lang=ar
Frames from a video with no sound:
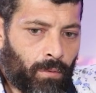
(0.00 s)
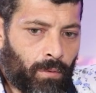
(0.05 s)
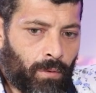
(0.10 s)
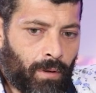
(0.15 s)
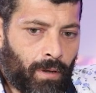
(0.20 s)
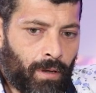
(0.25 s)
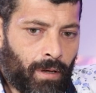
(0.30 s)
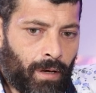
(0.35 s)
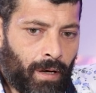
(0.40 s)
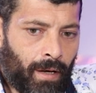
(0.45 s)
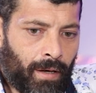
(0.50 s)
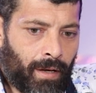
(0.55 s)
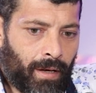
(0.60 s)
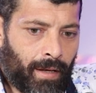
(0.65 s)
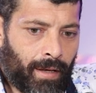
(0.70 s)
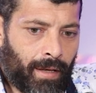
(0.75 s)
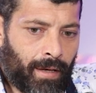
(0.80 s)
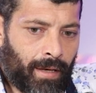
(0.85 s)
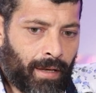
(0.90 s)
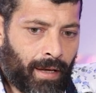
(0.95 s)

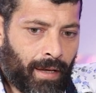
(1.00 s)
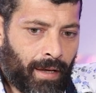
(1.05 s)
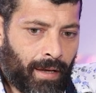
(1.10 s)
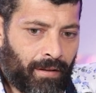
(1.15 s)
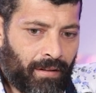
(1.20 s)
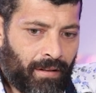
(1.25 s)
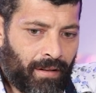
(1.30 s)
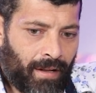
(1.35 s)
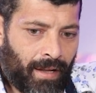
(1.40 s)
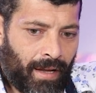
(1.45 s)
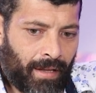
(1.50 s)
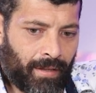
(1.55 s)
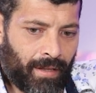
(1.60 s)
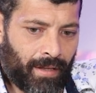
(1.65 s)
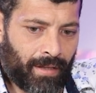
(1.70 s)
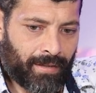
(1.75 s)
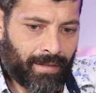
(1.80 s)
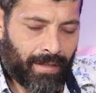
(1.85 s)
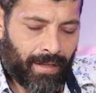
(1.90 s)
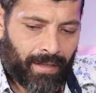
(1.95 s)
وانا
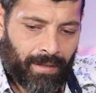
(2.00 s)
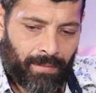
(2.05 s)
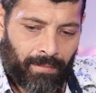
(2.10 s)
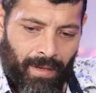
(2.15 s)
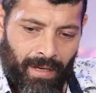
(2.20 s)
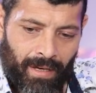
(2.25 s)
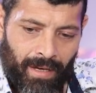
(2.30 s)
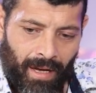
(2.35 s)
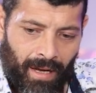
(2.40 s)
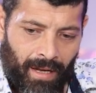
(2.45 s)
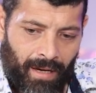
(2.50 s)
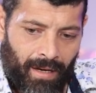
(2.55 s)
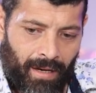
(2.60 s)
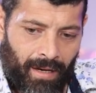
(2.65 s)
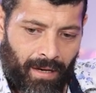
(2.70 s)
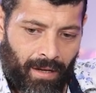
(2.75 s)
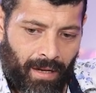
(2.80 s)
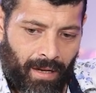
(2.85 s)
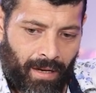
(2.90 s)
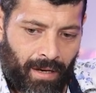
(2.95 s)
يعني صار ادماني
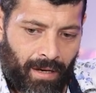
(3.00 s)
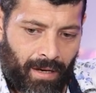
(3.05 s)
على